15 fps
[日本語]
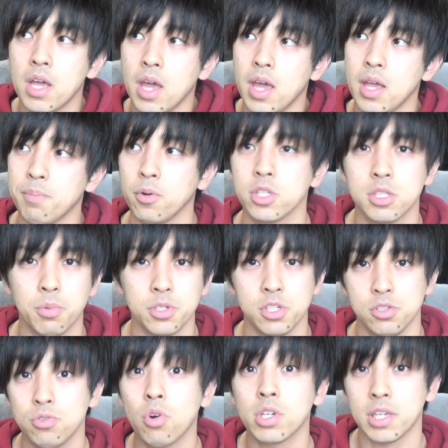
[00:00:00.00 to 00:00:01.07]
えー、ぼちぼ
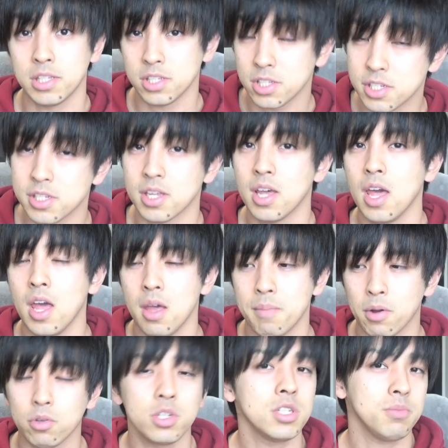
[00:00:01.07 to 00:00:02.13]
ち動きつつ、
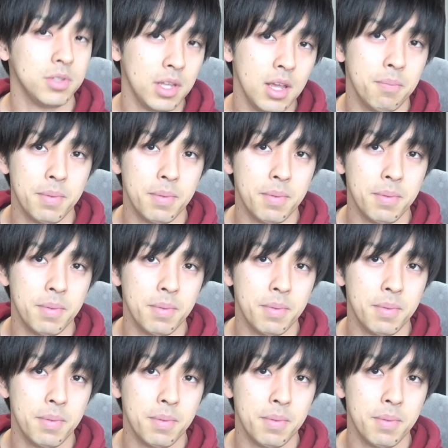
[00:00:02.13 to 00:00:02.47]
まあ、今年もね、